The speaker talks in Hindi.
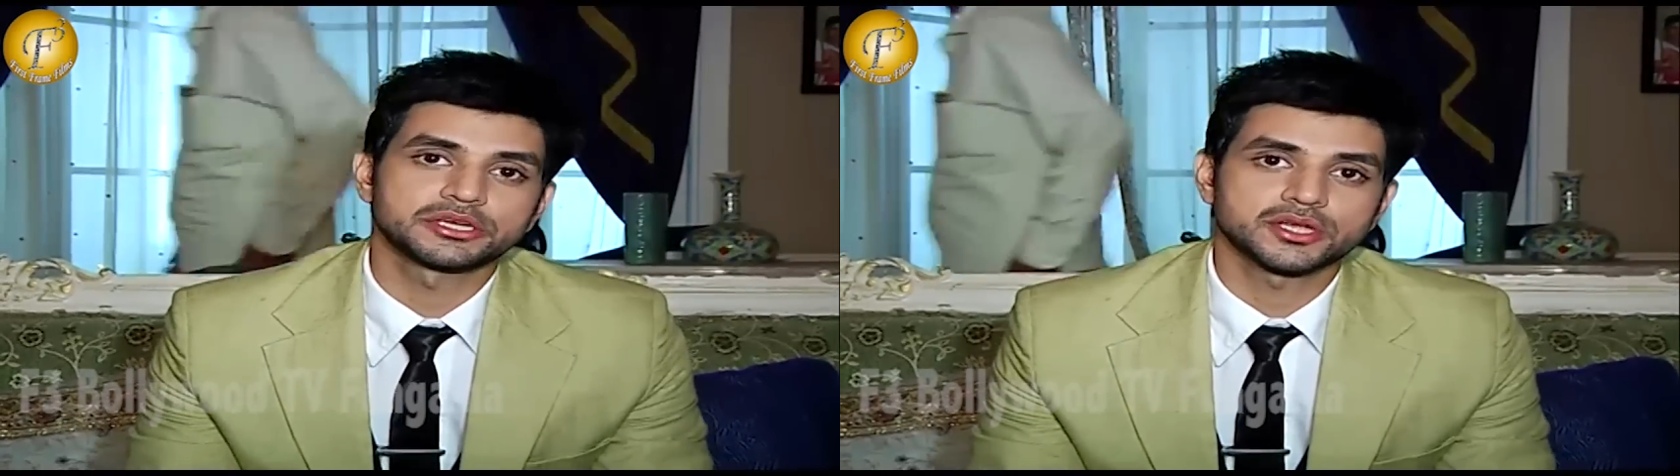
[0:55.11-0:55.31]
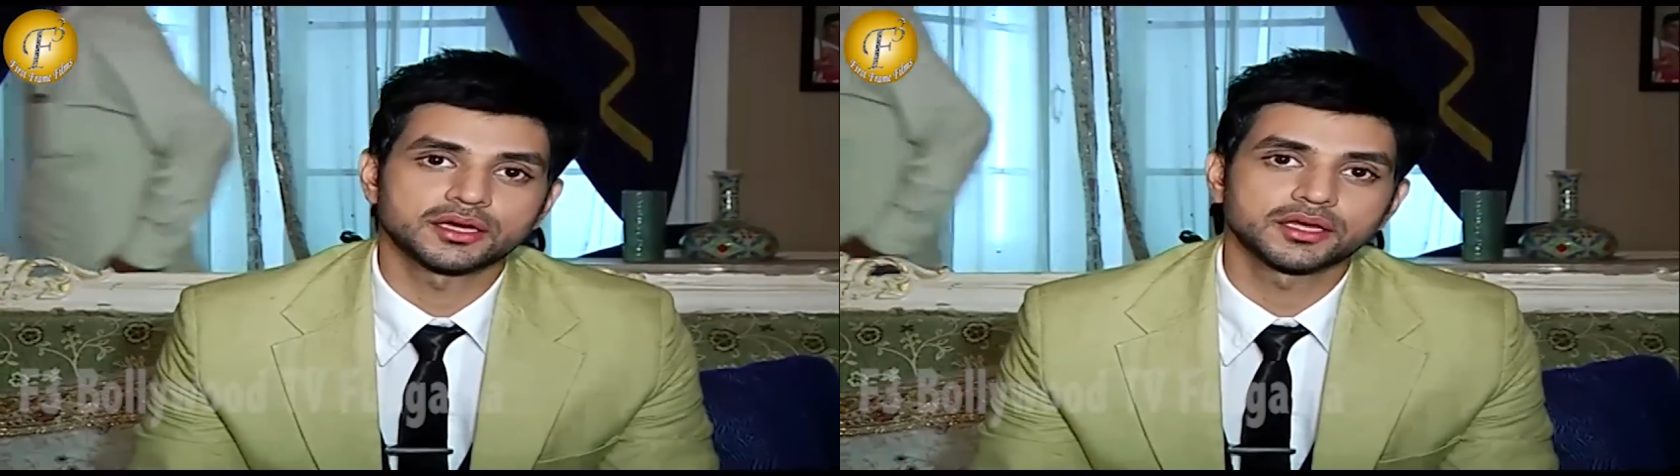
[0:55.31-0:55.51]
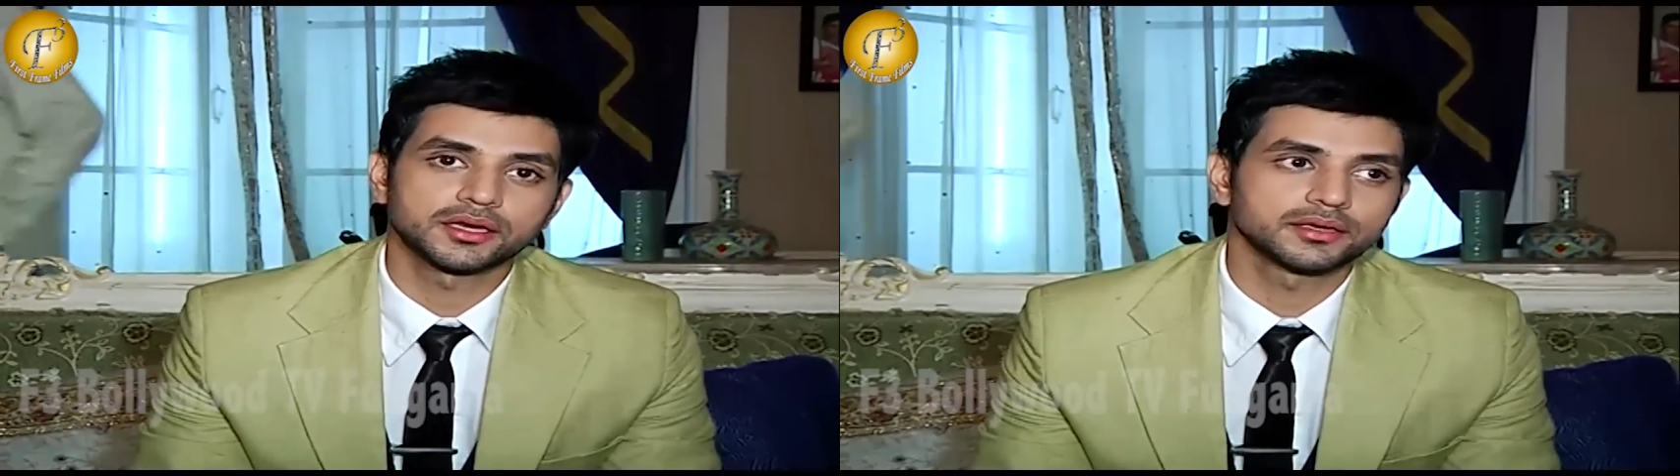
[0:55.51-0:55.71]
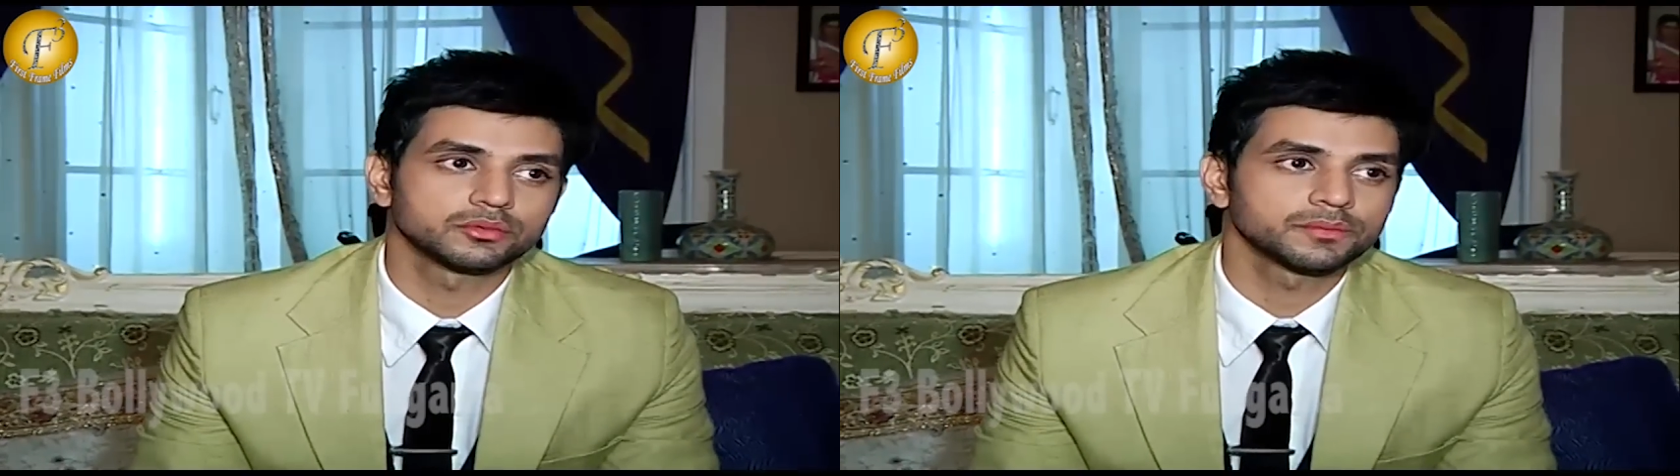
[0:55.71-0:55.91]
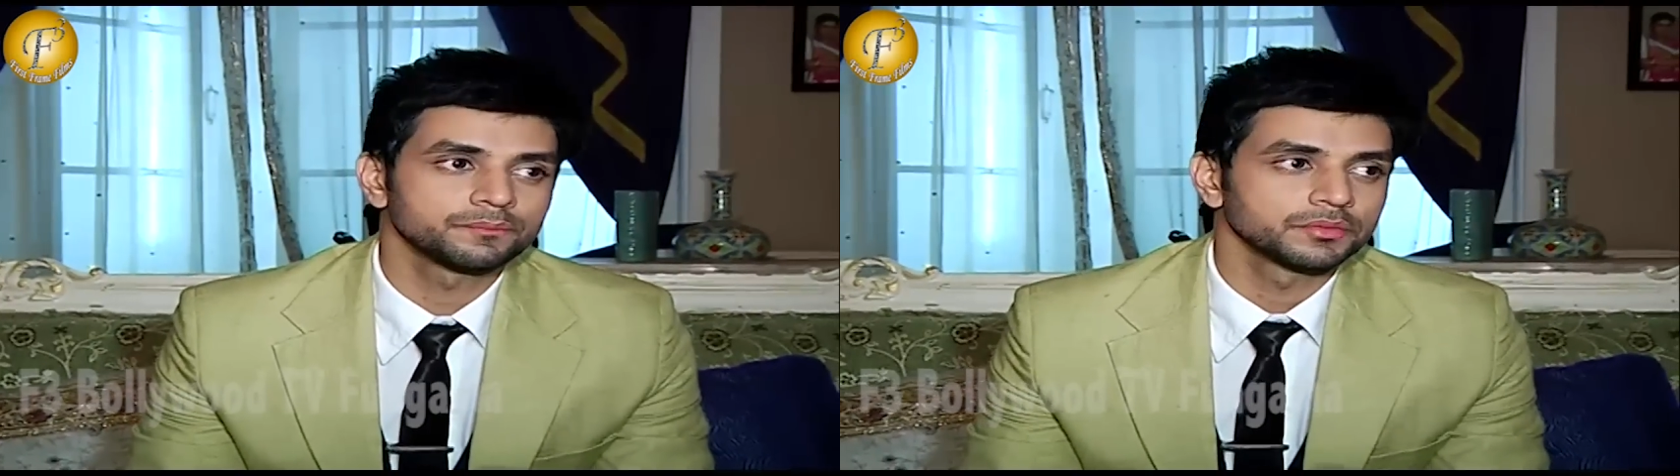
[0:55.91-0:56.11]
परेशान कर रही है
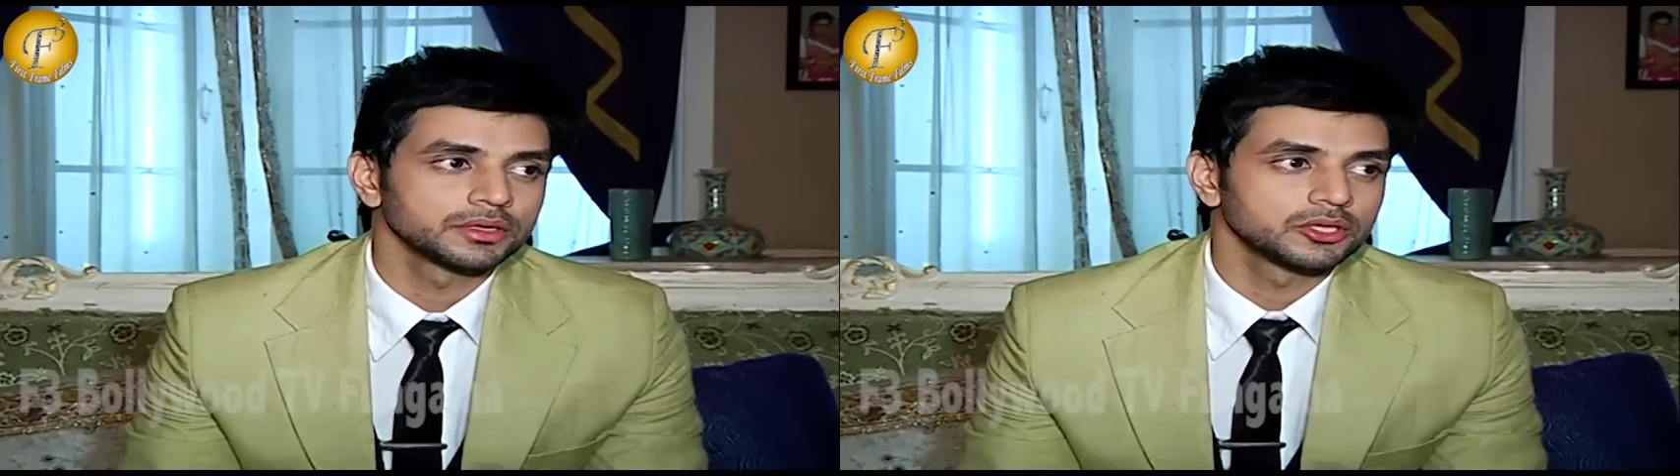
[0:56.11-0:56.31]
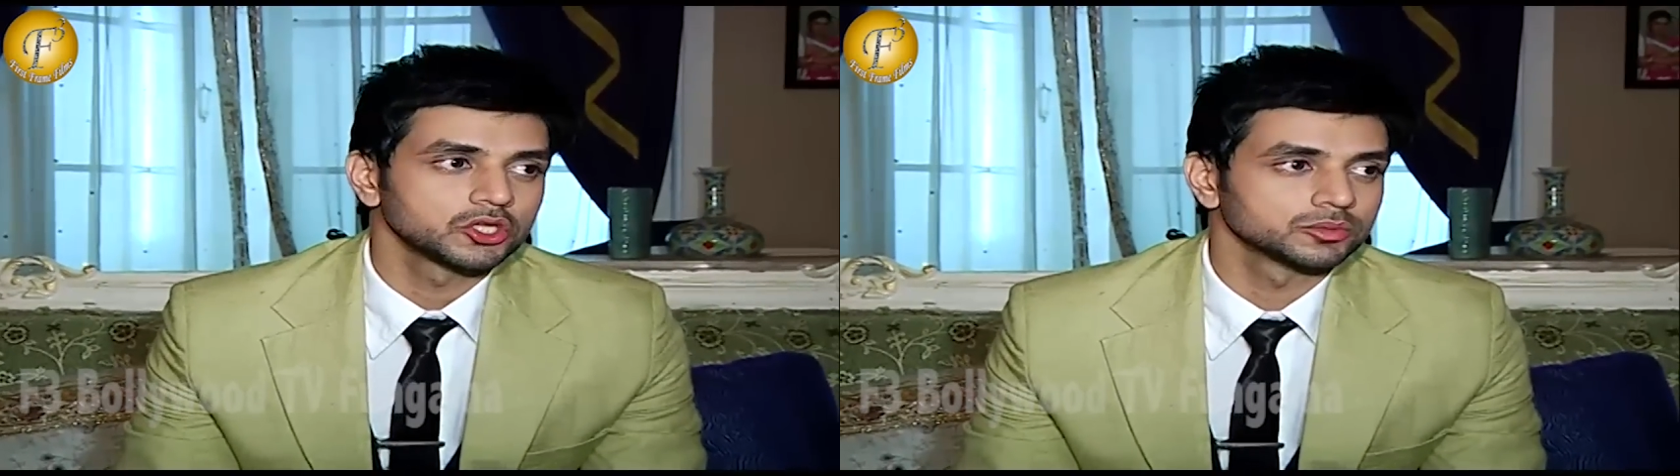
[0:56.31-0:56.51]
वो